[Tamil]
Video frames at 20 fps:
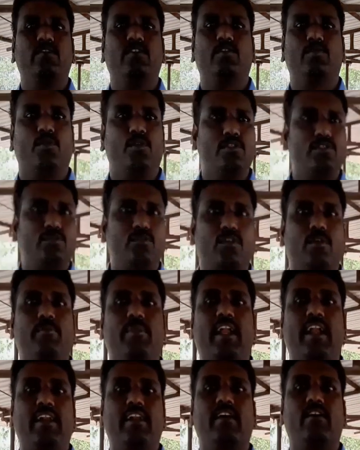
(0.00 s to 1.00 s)
இன்னும் ஒன்ஸ் உங்கள்
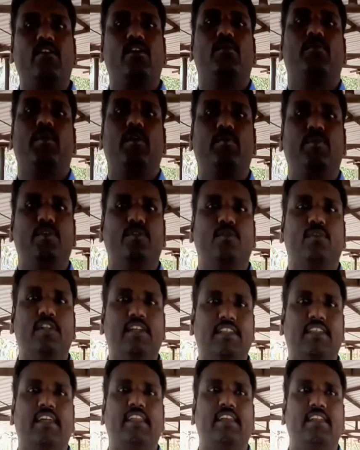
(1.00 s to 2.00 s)
ப்ராண்ட் டெவலப் ஆகும்போது
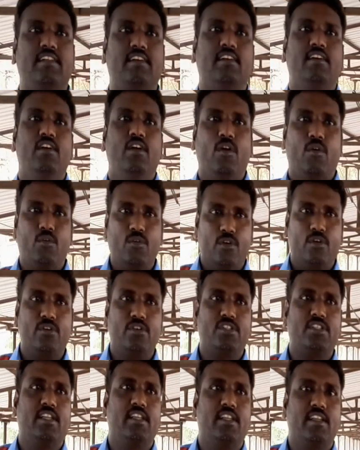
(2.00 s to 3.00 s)
உங்களுக்கு தெரியுது இன்னொரு
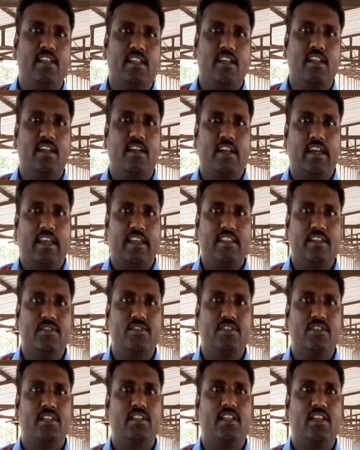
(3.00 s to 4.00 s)
விஷயம் என்னென்னா இந்த
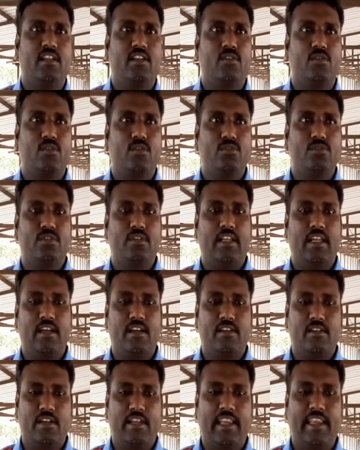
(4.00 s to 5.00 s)
விஷயத்த நான் கொஞ்சம்
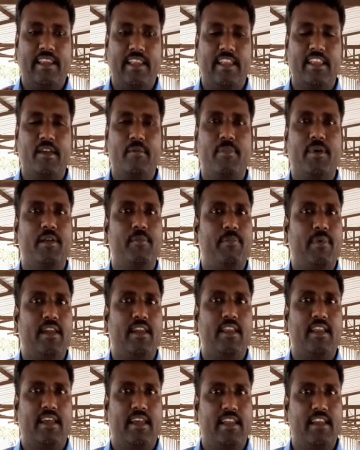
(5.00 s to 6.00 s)
நான் நிறைய பேர்
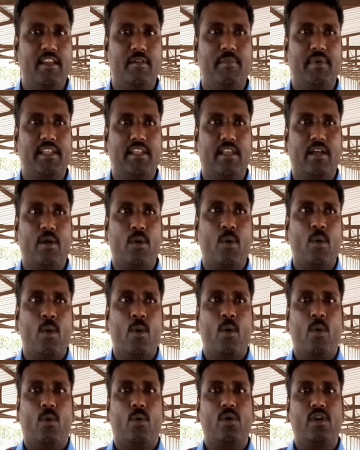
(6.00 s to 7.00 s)
பண்ணுறாங்க என்னென்னு பார்த்தீங்கன்னா
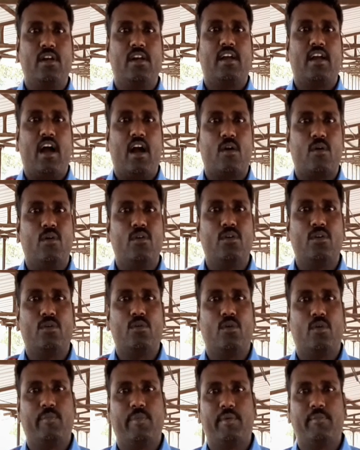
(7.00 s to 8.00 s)
ஒரு அக்கௌண்ட்
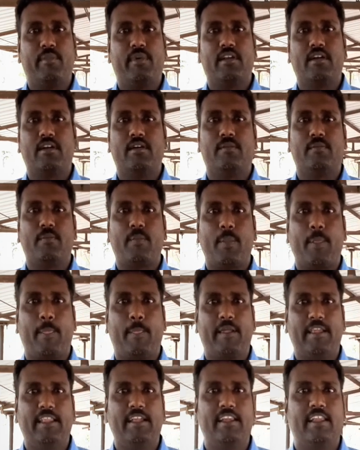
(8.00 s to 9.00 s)
ஒன்று ஓப்பன் பண்ணுங்கள்
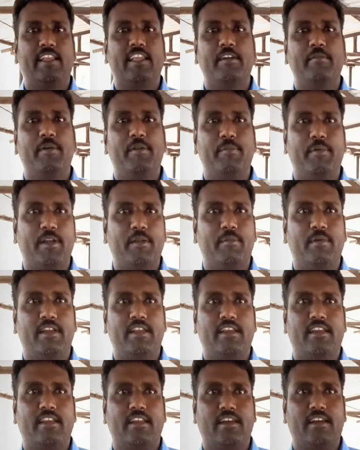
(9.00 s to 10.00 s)
இதெல்லாம் நிறைய பேர் பண்ண
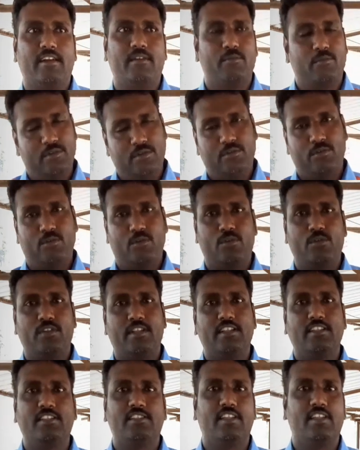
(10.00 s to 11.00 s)
மாட்டேன்றீங்க
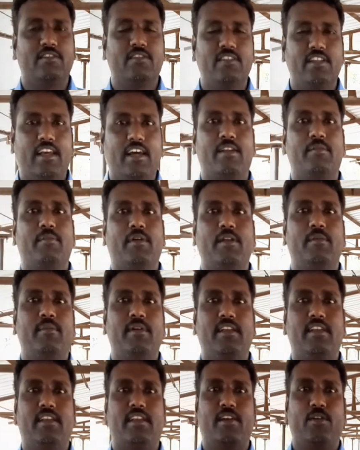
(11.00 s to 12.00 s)
தொண்ணூத்தஞ்சு சதவீதம் யாரும் பண்ண
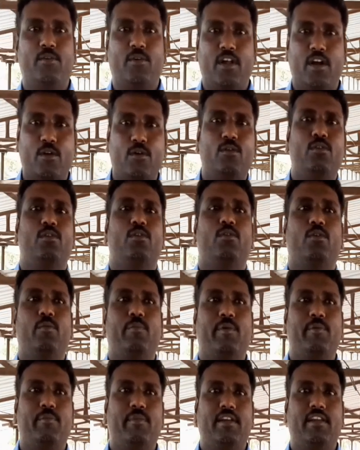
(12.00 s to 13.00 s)
மாட்டேன்றீங்க ஒரு அக்கௌண்ட் ஒன்று
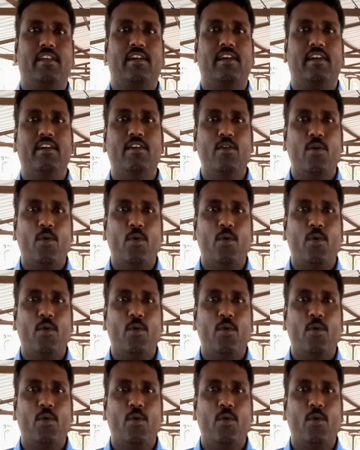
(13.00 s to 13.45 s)
ஓப்பன் பண்ணுங்க